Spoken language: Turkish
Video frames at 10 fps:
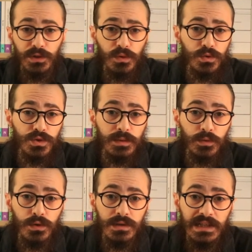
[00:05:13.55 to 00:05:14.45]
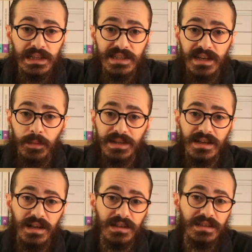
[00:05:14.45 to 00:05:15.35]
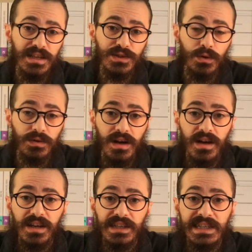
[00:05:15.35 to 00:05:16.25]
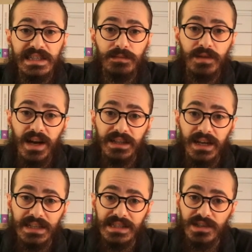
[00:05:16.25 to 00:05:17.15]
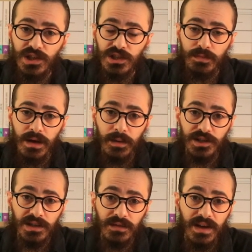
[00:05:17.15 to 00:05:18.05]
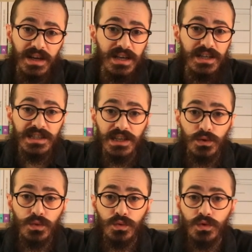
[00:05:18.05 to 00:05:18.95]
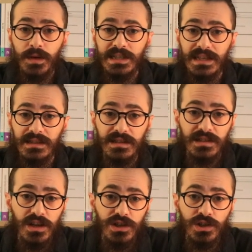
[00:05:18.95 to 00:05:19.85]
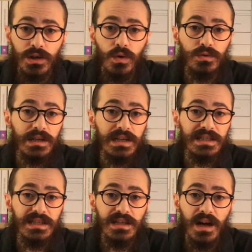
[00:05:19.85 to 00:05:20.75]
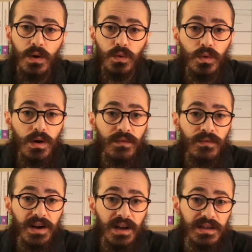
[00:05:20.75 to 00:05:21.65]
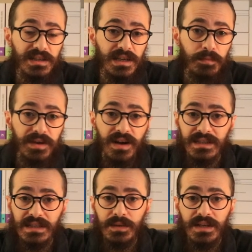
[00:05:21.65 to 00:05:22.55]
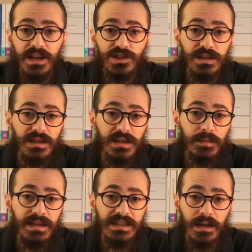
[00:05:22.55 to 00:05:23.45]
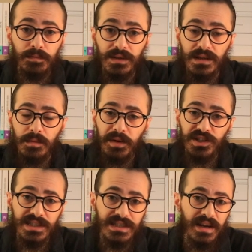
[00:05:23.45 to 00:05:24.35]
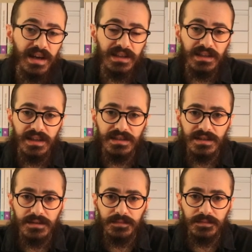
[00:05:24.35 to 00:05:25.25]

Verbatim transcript: 1929 yılında serbest kaldıktan sonra Resimli Ay dergisinde çalışmaya başladı ve 835 satır, Jacont ile Siyau, Varan 2, 1 artı 1 eşittir 1 kitapları peşi sıra yayınlandı.